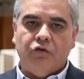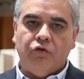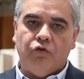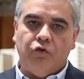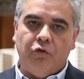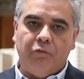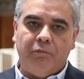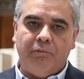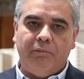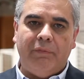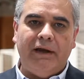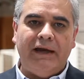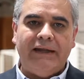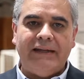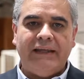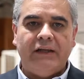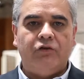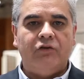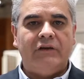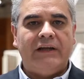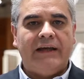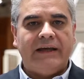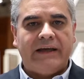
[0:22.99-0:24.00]
con pares y
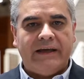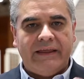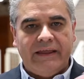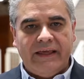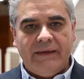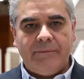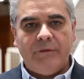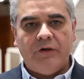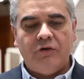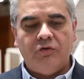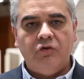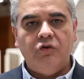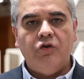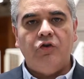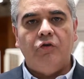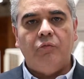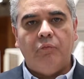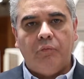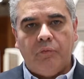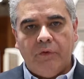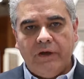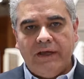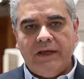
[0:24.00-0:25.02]
con académicos
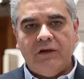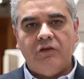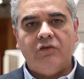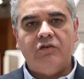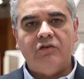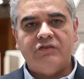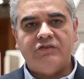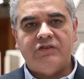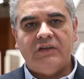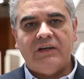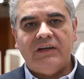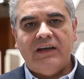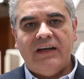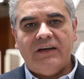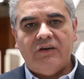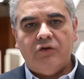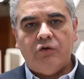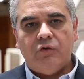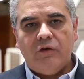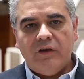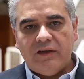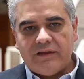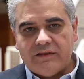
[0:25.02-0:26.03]
puedan conocer las
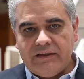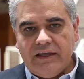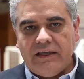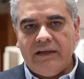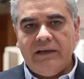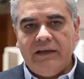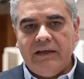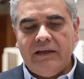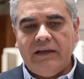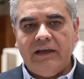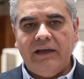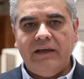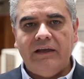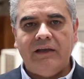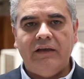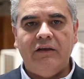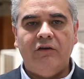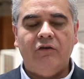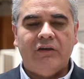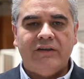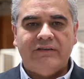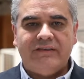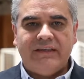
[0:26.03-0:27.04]
nuevas técnicas y
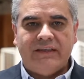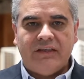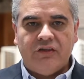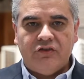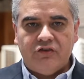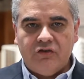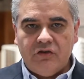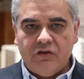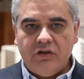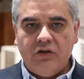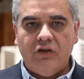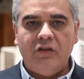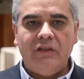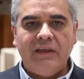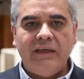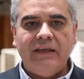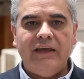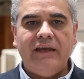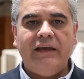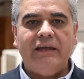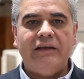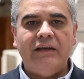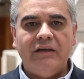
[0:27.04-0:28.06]
lo que se gestiona hoy
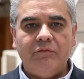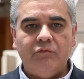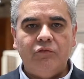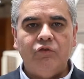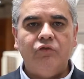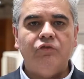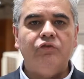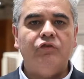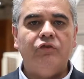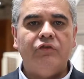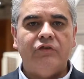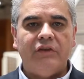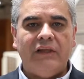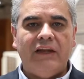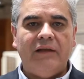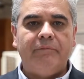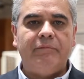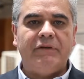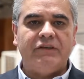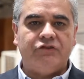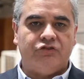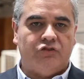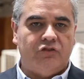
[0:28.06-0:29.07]
día en el mundo de las
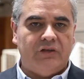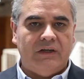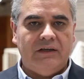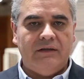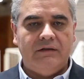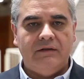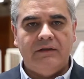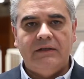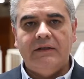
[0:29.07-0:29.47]
personas